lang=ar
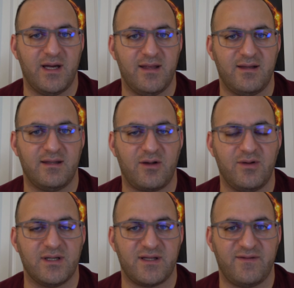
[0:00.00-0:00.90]
بعض
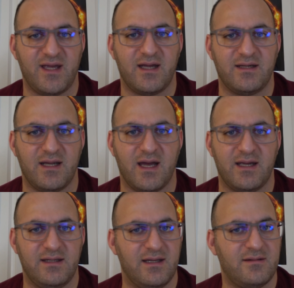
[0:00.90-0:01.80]
لتكوين الصفيحة
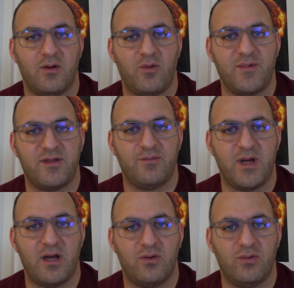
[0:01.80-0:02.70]
النهائية ومن ثم
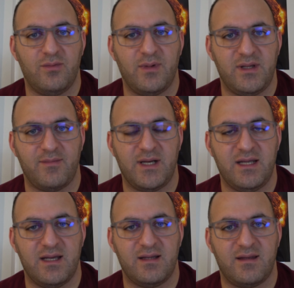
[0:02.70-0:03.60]
يقوم
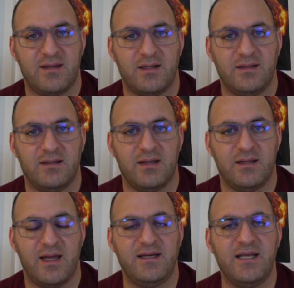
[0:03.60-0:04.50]
بعملية
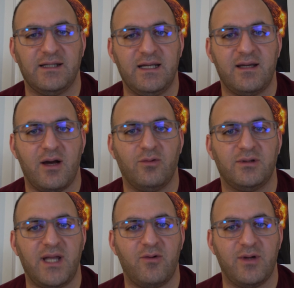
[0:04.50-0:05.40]
الانيلينج أو
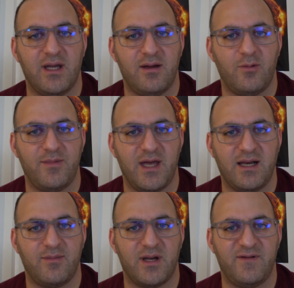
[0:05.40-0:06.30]
التقوية
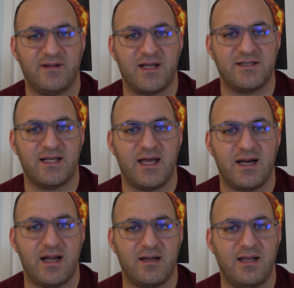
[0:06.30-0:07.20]
وبذلك برفع درجات
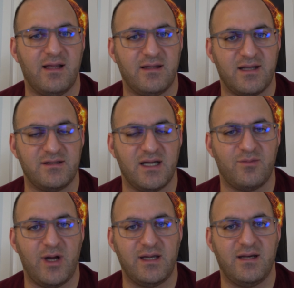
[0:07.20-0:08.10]
الحرارة إلى
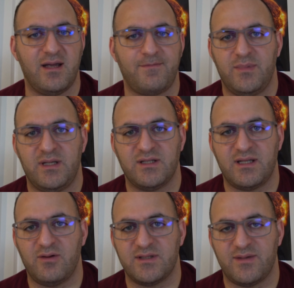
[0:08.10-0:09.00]
درجات معينة
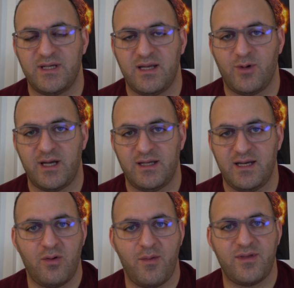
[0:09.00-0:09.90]
بجداول زمنية معينة
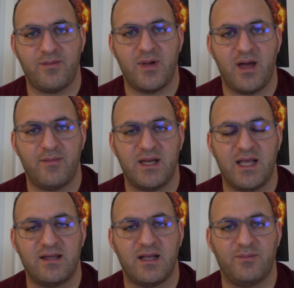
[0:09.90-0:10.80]
ومن ثم
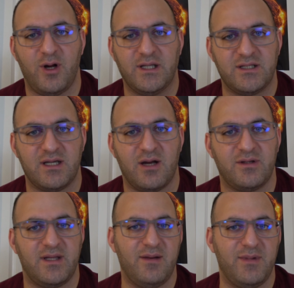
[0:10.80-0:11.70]
عملية البولشينج أو
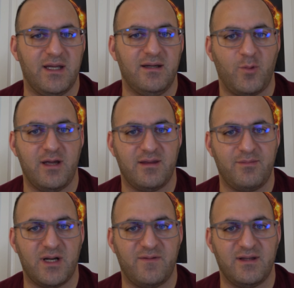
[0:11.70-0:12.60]
التلميع وأيضا
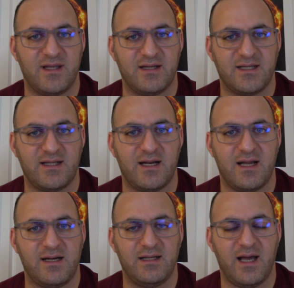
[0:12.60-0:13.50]
برفع درجات
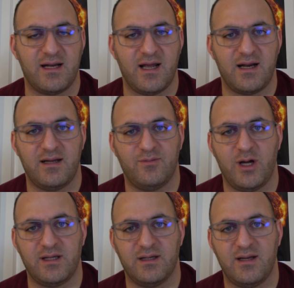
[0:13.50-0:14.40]
الحرارة إلى حرارة
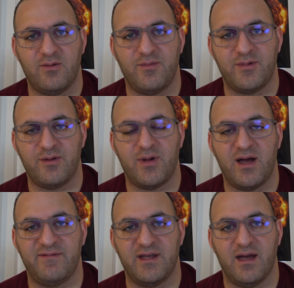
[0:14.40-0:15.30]
معينة ومن ثم
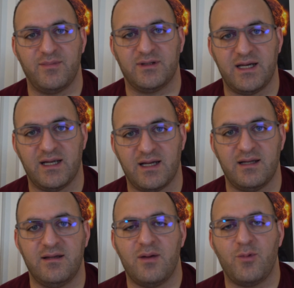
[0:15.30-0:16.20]
خفض حفظها
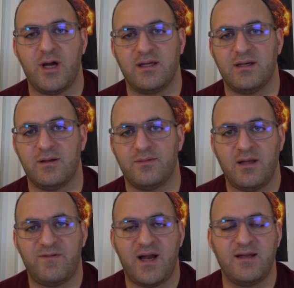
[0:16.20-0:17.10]
بطريقة معينة
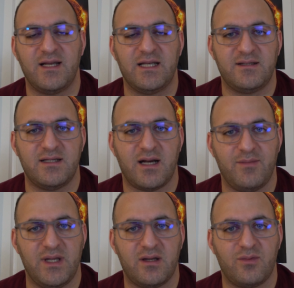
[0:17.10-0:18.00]
النفران
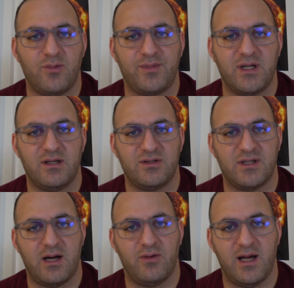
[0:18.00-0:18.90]
السيراميك ممكن
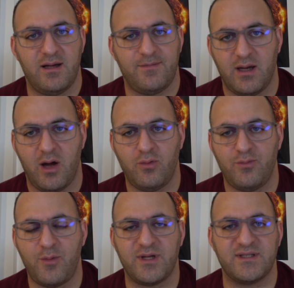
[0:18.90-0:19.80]
شراؤها أو
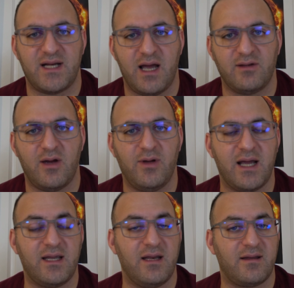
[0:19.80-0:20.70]
ممكن صناعتها
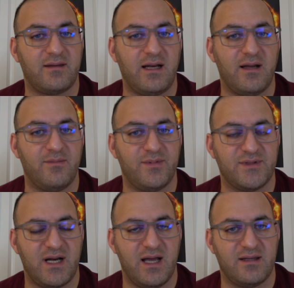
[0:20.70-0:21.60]
ولكن يتطلب
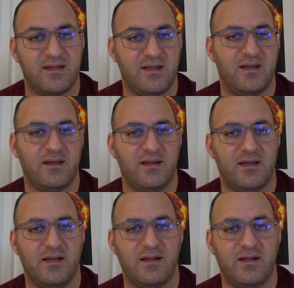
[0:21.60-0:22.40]
صناعة آه،